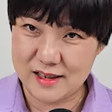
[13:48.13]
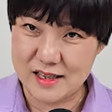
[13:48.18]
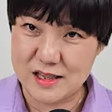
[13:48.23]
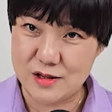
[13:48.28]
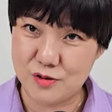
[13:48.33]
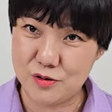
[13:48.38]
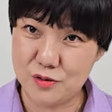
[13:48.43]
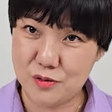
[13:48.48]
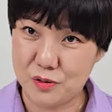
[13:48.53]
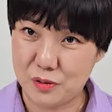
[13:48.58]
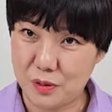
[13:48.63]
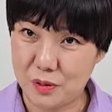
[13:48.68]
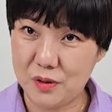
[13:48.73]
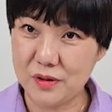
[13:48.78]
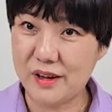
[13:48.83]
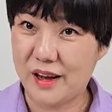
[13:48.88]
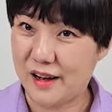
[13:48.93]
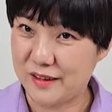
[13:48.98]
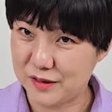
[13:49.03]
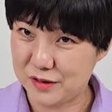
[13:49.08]
기준으로
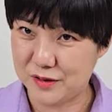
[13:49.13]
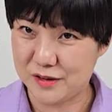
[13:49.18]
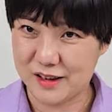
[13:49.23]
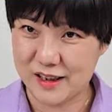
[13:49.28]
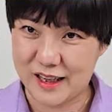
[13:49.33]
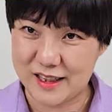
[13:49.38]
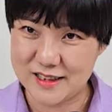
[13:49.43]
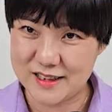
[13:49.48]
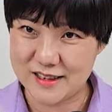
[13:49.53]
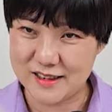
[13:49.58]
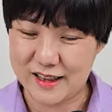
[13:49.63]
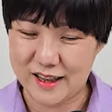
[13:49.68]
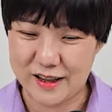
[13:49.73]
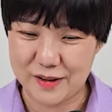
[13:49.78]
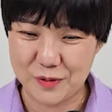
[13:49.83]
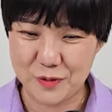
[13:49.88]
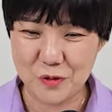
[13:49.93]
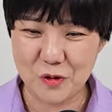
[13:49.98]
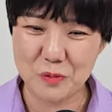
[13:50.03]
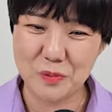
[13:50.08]
대항력을 가진다.
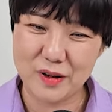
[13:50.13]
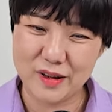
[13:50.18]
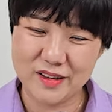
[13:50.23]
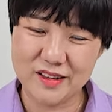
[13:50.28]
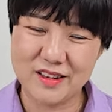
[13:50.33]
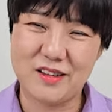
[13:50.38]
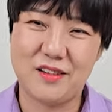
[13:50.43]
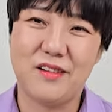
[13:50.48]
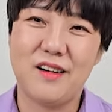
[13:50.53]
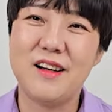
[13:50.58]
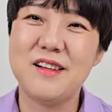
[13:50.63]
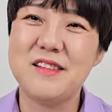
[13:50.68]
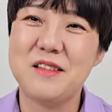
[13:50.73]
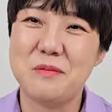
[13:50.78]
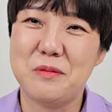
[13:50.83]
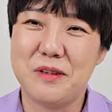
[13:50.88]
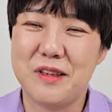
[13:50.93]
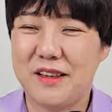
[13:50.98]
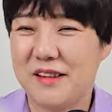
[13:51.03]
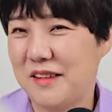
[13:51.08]
요것만
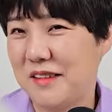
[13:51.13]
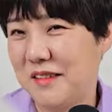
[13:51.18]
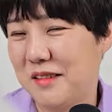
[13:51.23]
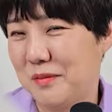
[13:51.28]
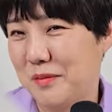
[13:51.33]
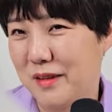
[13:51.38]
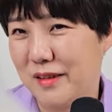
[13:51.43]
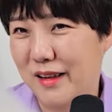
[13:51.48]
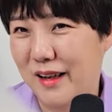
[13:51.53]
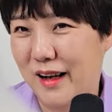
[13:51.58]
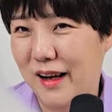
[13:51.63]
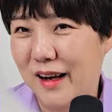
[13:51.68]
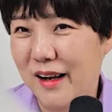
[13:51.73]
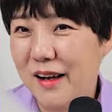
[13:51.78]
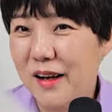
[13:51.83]
기억하시면 되겠습니다.